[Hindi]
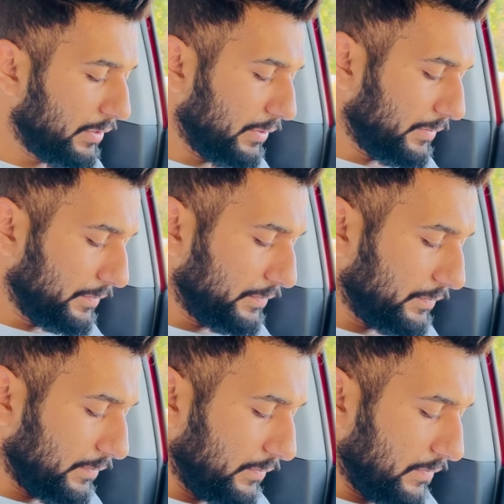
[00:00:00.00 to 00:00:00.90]
तो बेसिकली
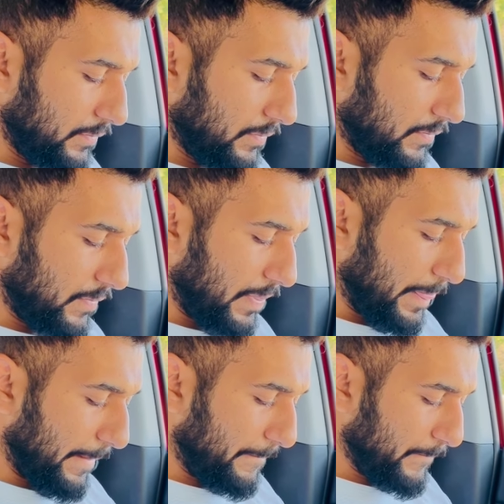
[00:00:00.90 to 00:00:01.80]
ये स्टार्टिंग में
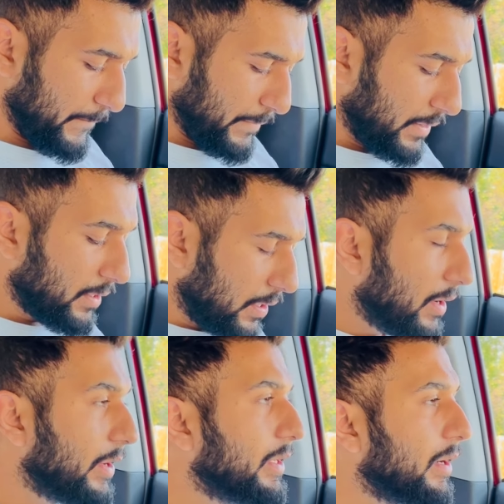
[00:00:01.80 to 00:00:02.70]
एक अच्छा स्टार्टर
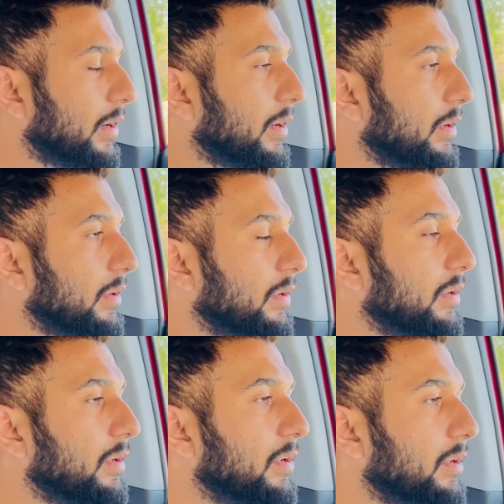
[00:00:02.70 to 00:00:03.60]
है कोई भी काम
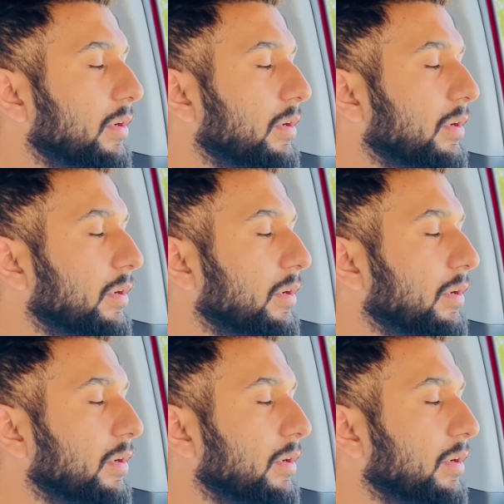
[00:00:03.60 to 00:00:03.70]
अगर आपको